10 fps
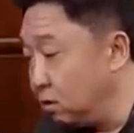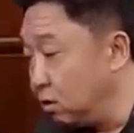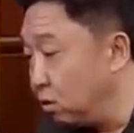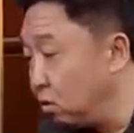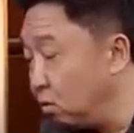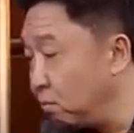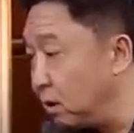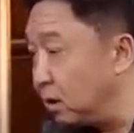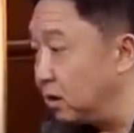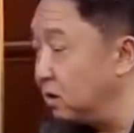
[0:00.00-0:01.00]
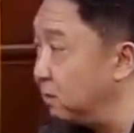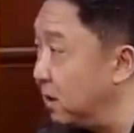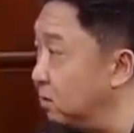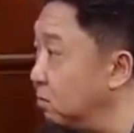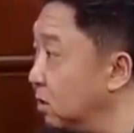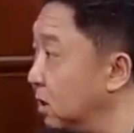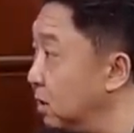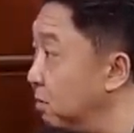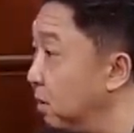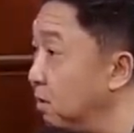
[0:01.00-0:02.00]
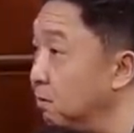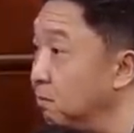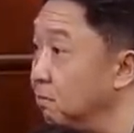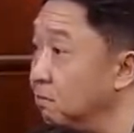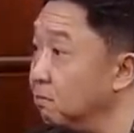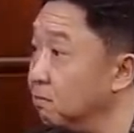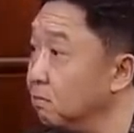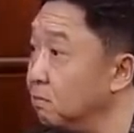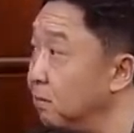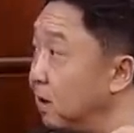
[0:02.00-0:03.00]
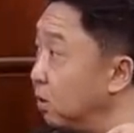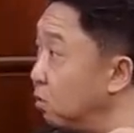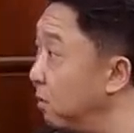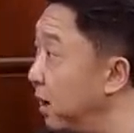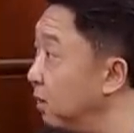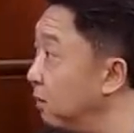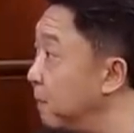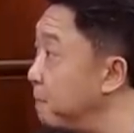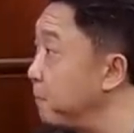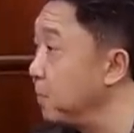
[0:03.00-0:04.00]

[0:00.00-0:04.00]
有捧哏的把这说，那你没把你活埋了啊！